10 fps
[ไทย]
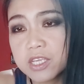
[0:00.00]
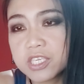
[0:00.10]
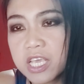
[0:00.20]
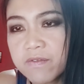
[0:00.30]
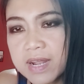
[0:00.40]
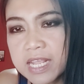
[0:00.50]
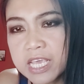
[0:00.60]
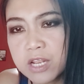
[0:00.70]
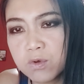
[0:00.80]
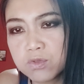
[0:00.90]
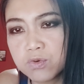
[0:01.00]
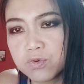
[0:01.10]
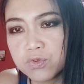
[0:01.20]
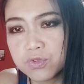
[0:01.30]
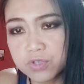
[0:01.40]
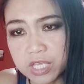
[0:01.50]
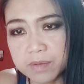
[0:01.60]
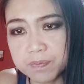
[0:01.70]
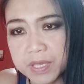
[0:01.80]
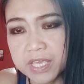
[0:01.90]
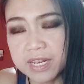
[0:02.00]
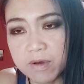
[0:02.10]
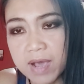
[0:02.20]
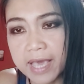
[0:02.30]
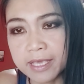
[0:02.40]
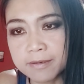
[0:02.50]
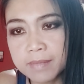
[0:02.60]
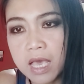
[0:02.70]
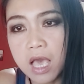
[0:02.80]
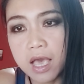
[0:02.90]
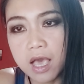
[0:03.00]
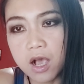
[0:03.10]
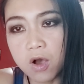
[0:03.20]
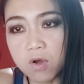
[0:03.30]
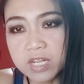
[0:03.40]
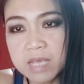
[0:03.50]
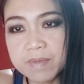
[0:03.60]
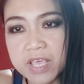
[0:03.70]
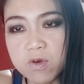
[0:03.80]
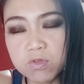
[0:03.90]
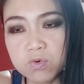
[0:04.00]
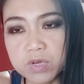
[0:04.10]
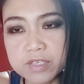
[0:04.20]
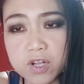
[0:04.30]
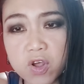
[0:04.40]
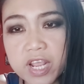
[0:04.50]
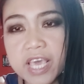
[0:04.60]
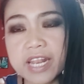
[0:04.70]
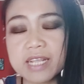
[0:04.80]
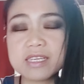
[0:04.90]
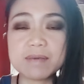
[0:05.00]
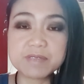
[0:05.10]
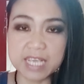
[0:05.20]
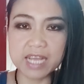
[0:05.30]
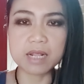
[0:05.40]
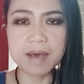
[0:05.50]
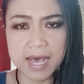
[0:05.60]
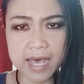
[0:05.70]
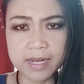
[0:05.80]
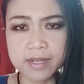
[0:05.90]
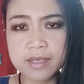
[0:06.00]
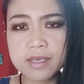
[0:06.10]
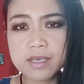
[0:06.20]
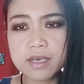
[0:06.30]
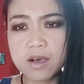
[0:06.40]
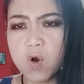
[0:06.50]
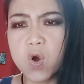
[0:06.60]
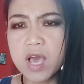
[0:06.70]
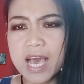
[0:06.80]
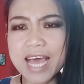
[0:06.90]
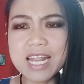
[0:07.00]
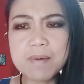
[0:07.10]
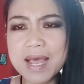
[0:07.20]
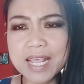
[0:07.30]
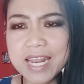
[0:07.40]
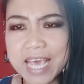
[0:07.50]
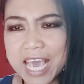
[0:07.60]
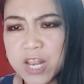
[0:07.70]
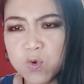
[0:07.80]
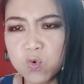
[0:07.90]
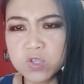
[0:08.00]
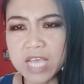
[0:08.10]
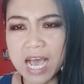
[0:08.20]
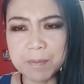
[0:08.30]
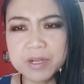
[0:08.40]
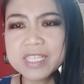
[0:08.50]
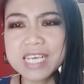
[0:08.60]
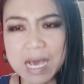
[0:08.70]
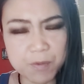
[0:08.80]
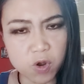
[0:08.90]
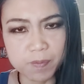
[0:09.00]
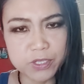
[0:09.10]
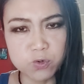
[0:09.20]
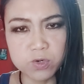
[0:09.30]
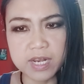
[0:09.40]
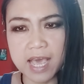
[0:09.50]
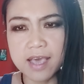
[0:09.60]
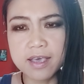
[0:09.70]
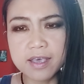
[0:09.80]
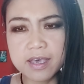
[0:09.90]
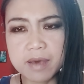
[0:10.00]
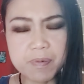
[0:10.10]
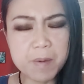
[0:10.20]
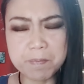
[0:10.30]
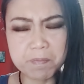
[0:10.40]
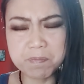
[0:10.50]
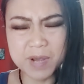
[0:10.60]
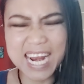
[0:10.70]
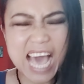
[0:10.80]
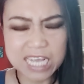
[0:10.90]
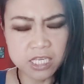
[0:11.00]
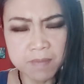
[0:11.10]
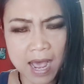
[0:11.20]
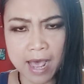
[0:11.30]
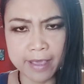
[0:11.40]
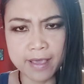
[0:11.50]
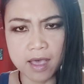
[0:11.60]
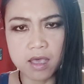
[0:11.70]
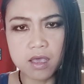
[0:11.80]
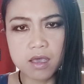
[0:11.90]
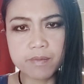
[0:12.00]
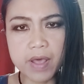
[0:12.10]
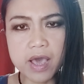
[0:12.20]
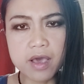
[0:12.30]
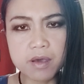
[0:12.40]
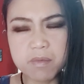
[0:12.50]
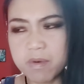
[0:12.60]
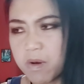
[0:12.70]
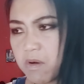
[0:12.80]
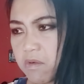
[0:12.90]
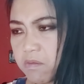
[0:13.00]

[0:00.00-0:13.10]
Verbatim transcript: ชี้ว่าลีลุงตู่เจ็ดปีแล้วไง ของทีมนายกตู่เนี่ยสะท้อนให้เห็นถึงน้ำเสียงอัตพาน โอ้อันธพานแค่ไหนให้ดูจากพฤติกรรมของประยุทธ์นะเพกลางชิมหายอะ่ะนะแบบว่า